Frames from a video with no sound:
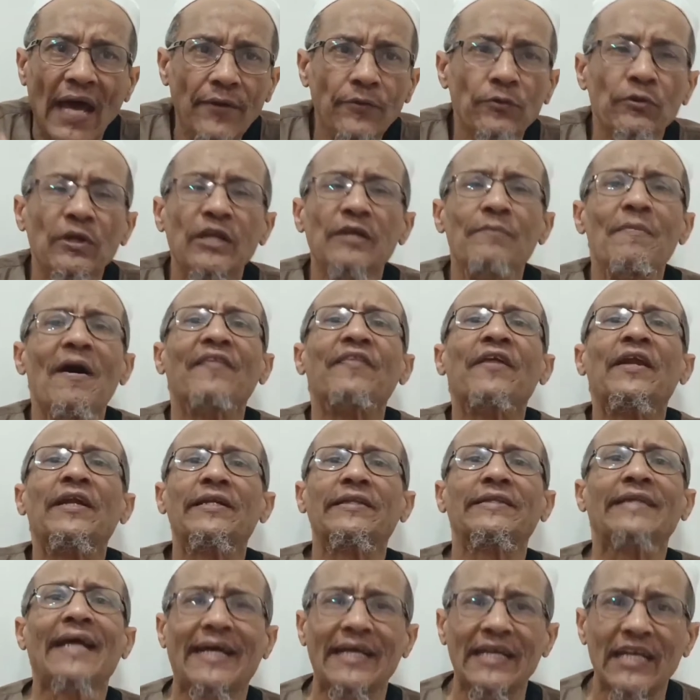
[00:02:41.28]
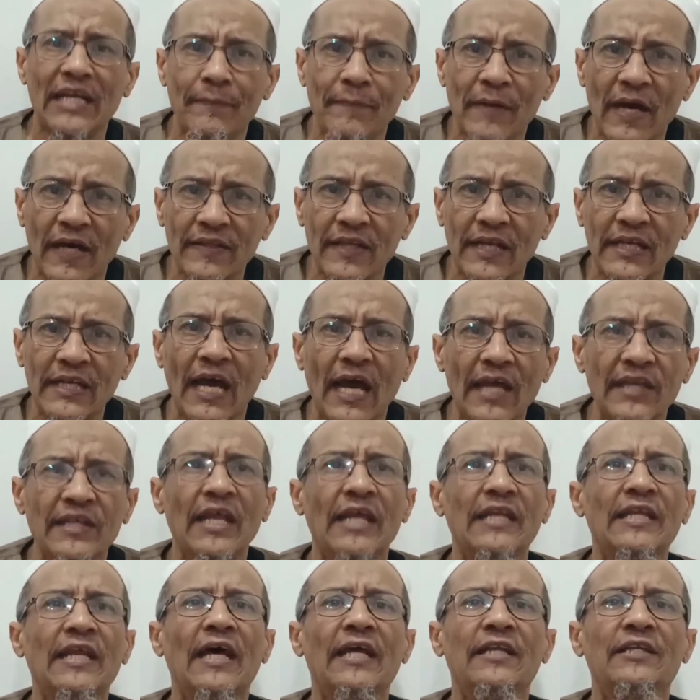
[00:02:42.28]
نحن لماذا نتكلم هذا؟
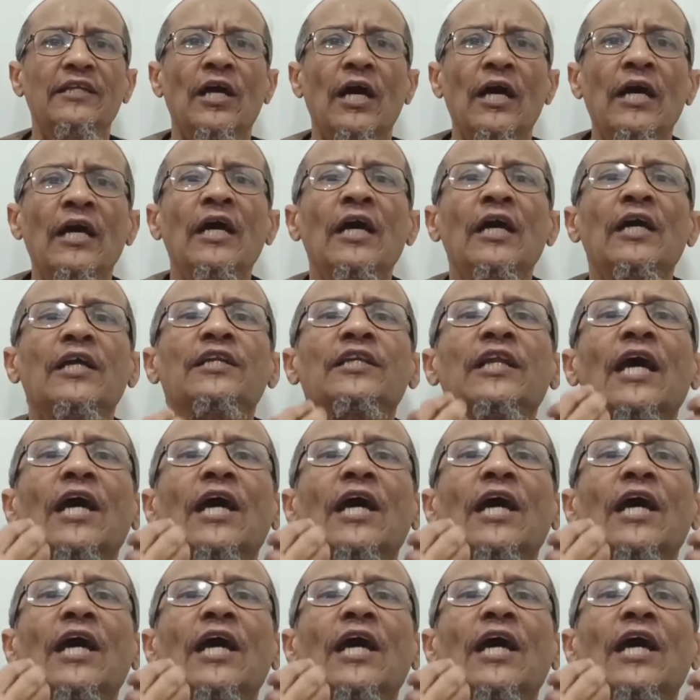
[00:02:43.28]
لأننا